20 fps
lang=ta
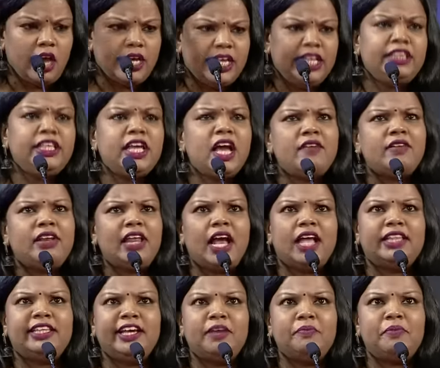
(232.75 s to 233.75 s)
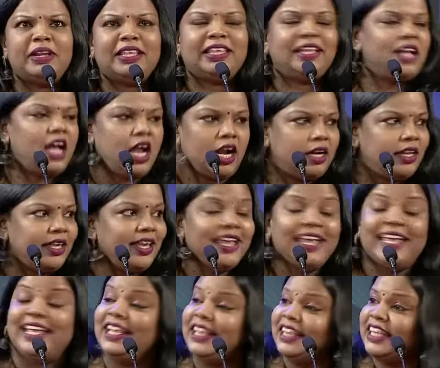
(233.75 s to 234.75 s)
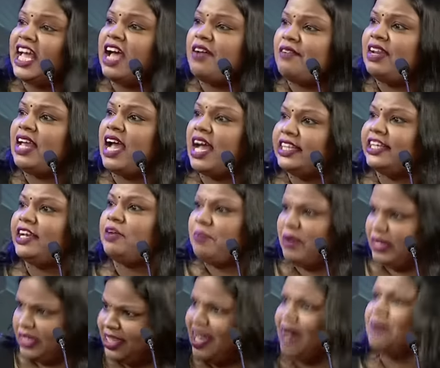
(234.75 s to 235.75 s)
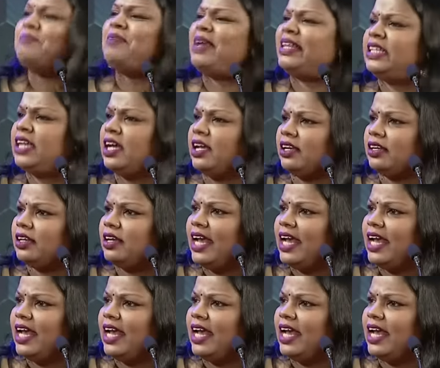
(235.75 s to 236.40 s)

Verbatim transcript: இந்தியாவிலே அதிகம் படித்த காந்தி இந்தியாவிலே அதிகம் படித்தது அம்பேத்கர்